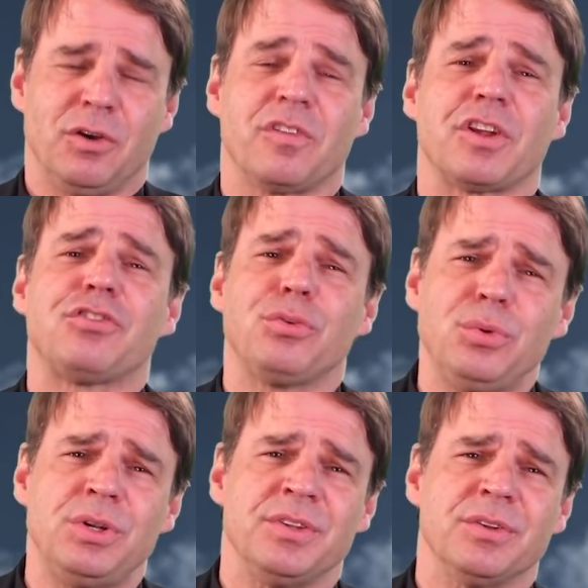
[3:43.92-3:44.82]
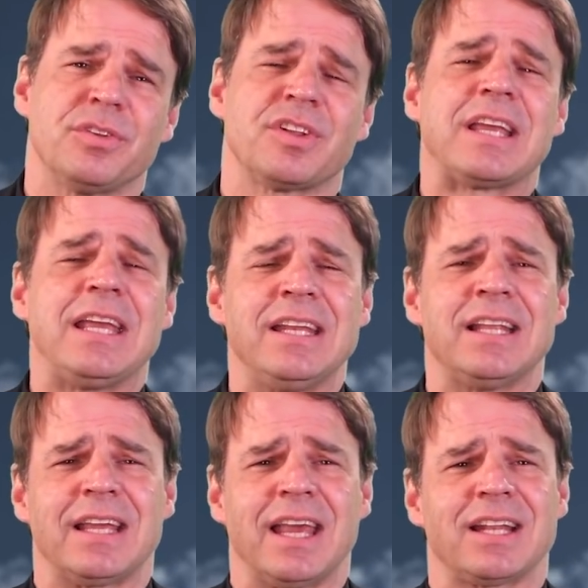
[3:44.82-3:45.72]
Unsere Schulen, unsere
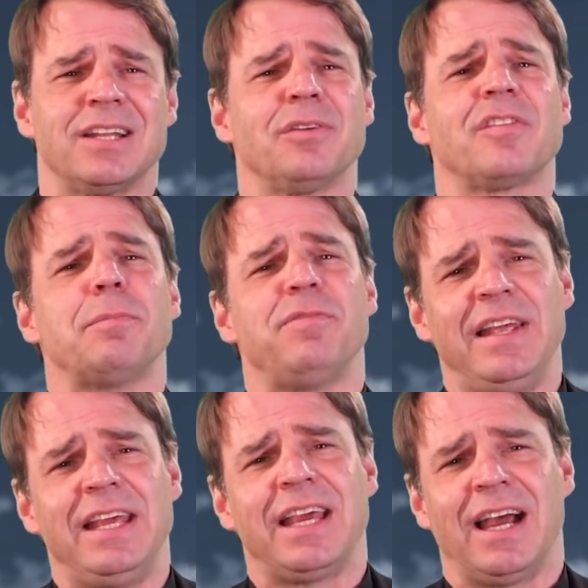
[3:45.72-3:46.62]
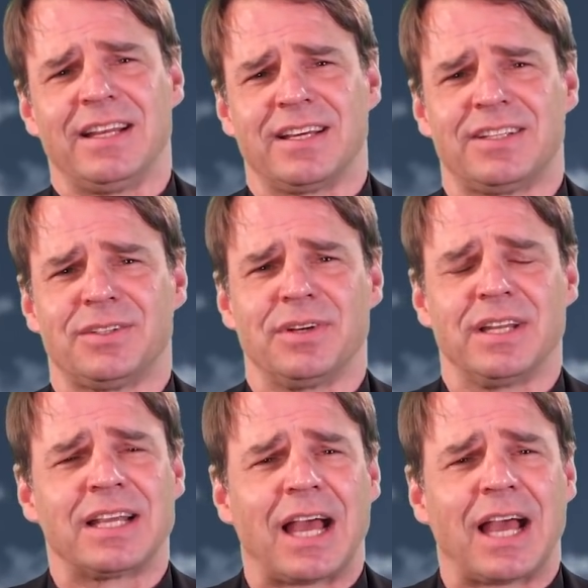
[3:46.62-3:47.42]
Kindergärten, unsere Pflegeeinrichtungen,